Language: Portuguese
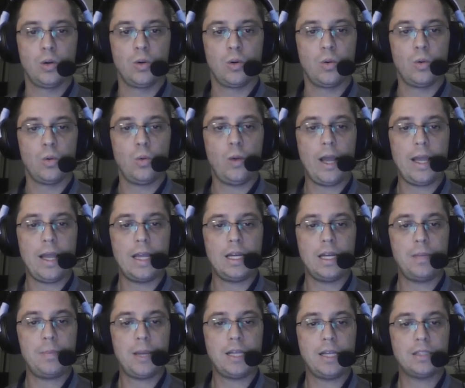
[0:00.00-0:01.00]
O
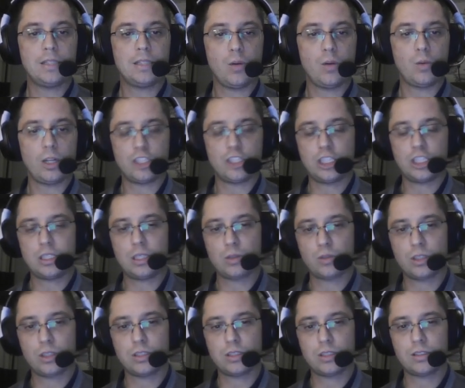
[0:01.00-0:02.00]
RNP, então, a gente tem
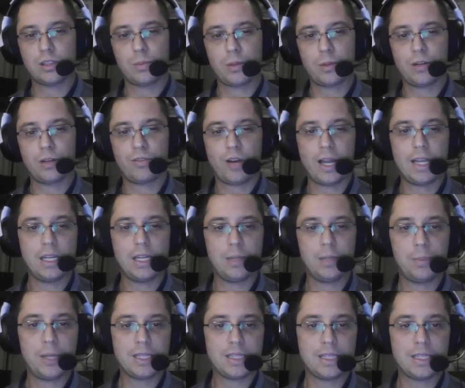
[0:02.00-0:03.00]
autorização para voar
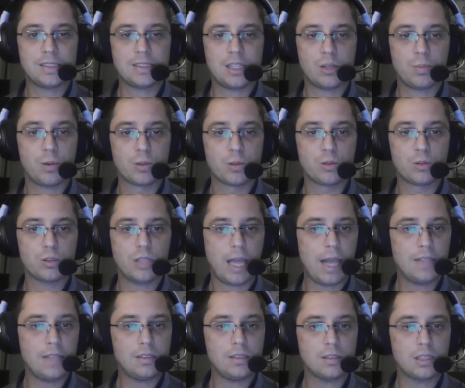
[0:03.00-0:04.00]
RNP até
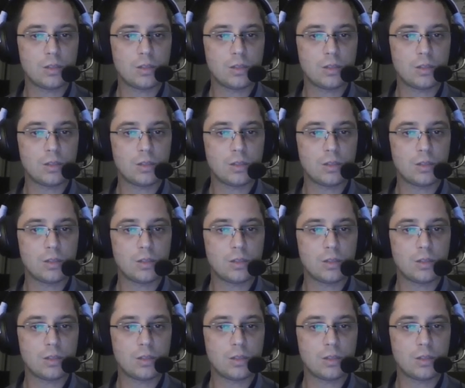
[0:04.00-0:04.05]
0.10, então